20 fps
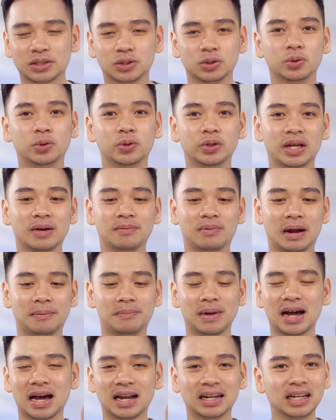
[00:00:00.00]
suhunya
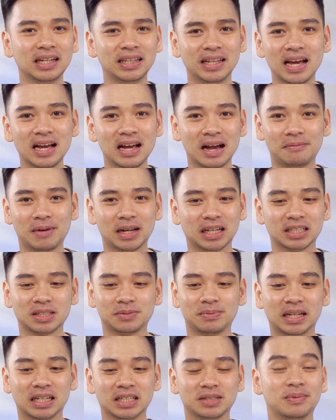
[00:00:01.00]
berapa karena dia nggak
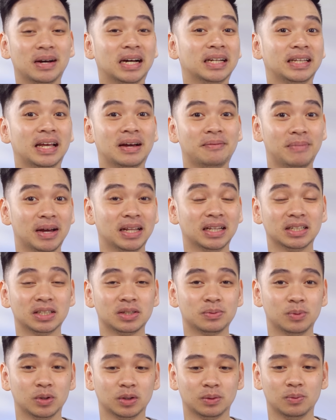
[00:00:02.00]
panas-panas banget yang
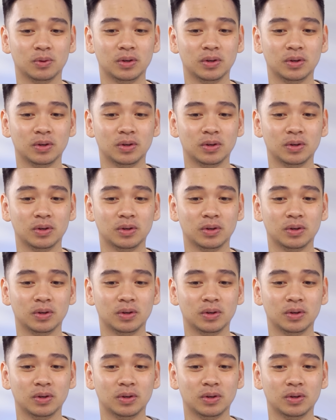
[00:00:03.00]
balance mode.